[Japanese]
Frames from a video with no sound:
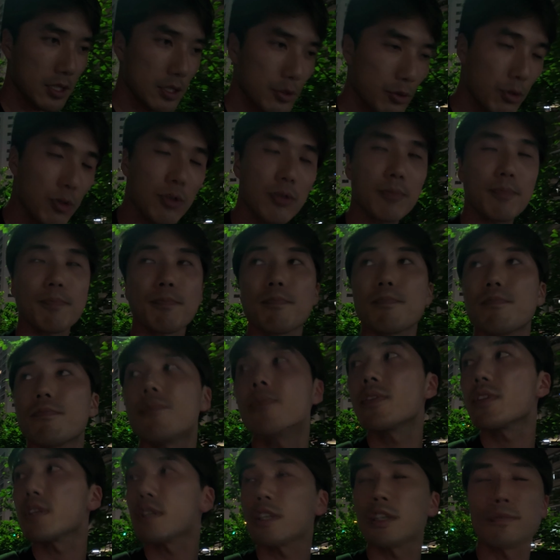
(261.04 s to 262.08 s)
の
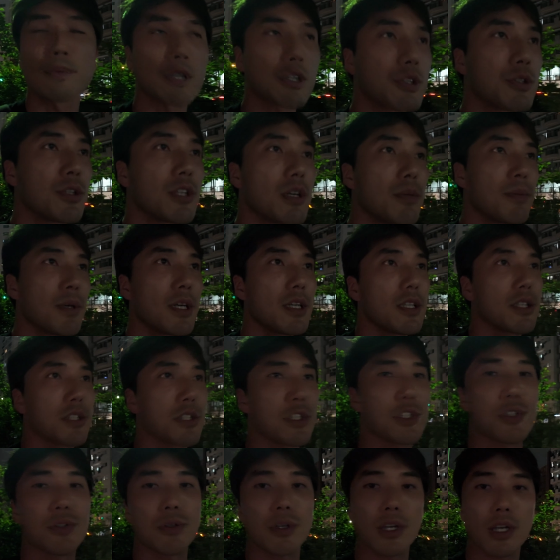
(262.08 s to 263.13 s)
今蔵前駅
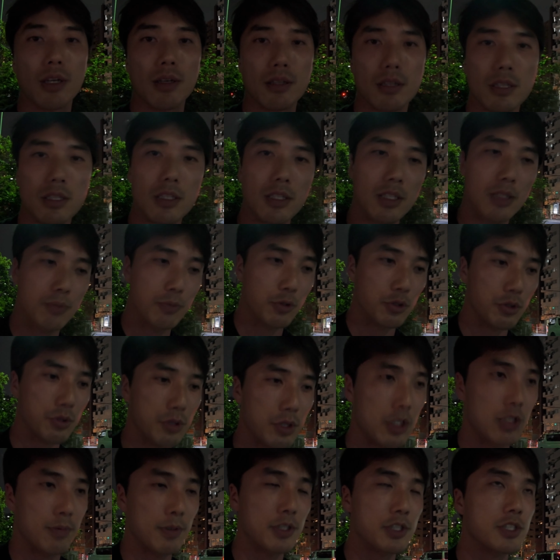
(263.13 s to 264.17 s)
周辺に戻っ
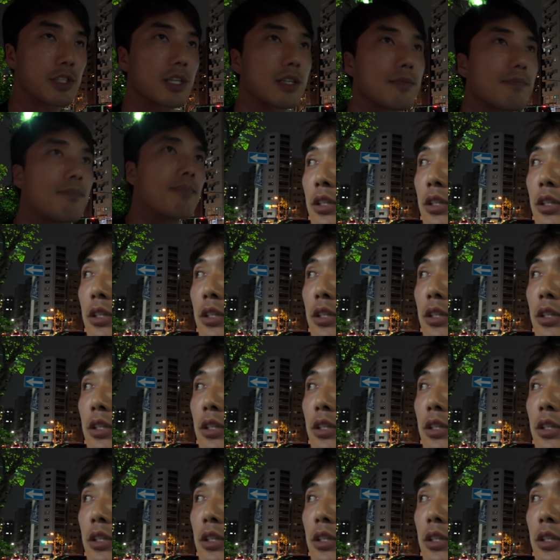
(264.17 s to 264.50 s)
てきました